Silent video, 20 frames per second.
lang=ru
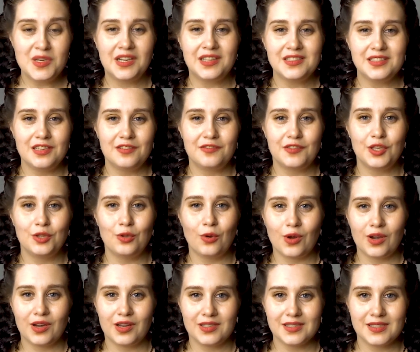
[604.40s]
Мы ходили в кино
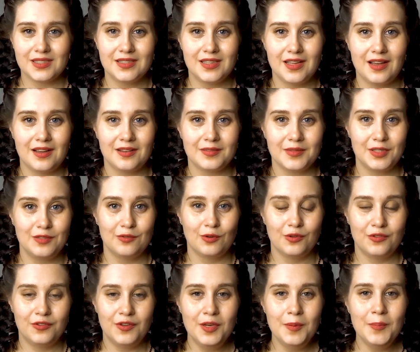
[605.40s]
как раз на его
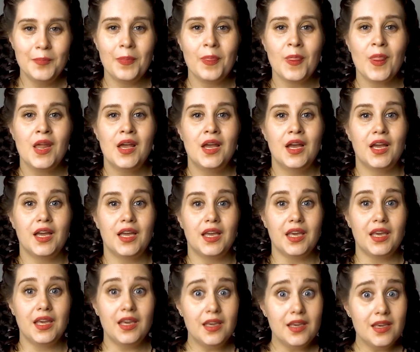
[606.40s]
фильм.
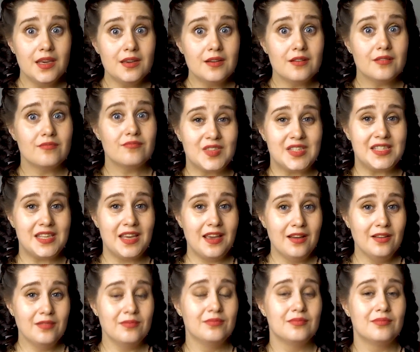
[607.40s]
И все
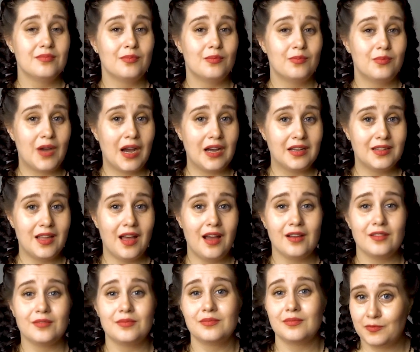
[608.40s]

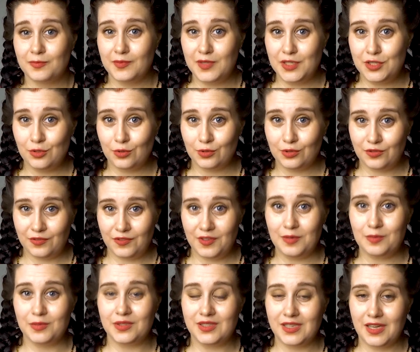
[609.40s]
когда идет
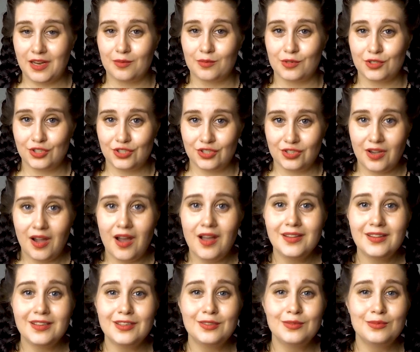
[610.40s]
фильм с сэром
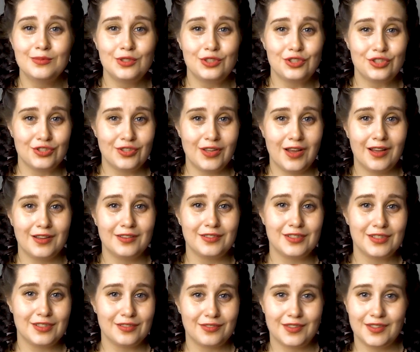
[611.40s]
Рожникантом,
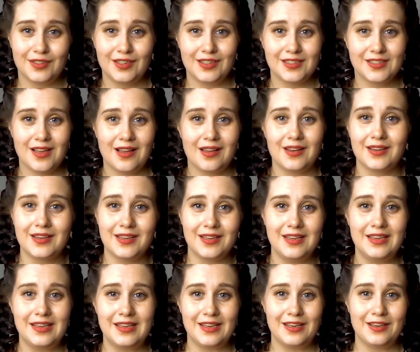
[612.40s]
начинаются в кинозале
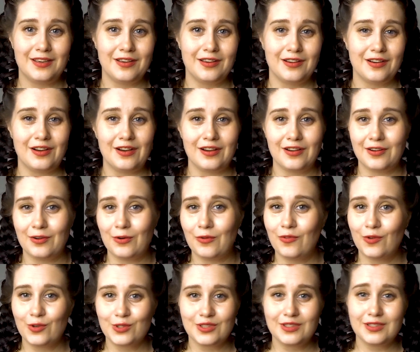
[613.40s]
крики, э,
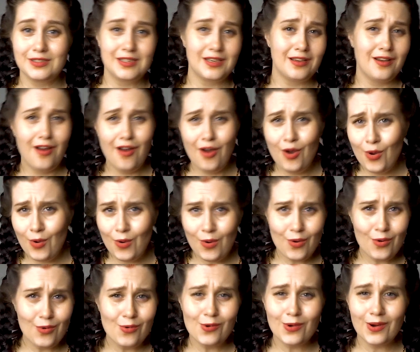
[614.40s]
возгласы
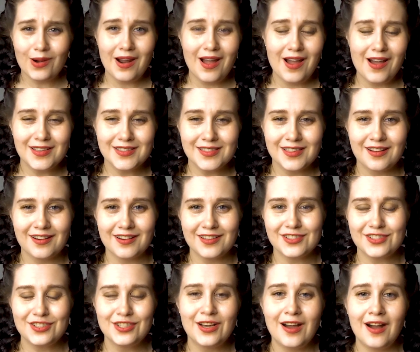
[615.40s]
ура, сэр
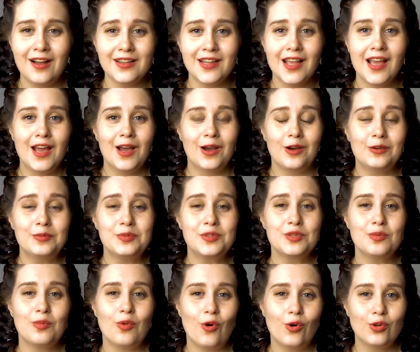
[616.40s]
Рожникант!» В
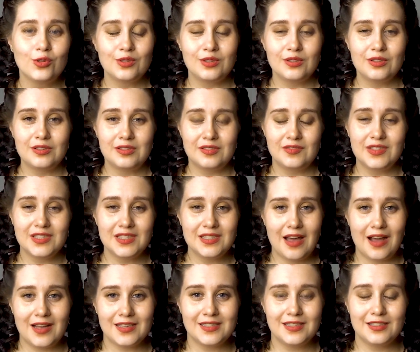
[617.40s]
общем, он
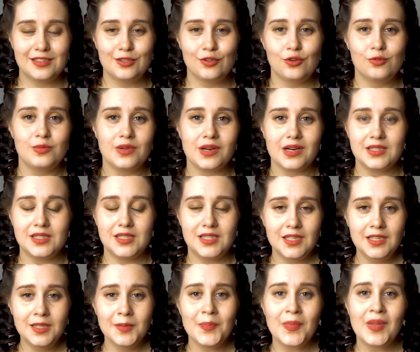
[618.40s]
звезда здесь номер
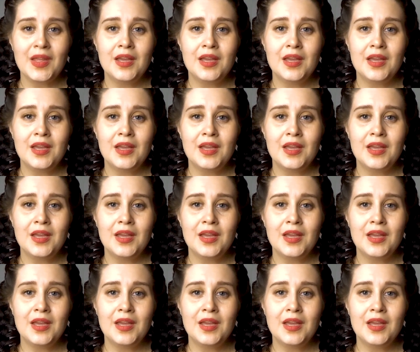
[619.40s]
один,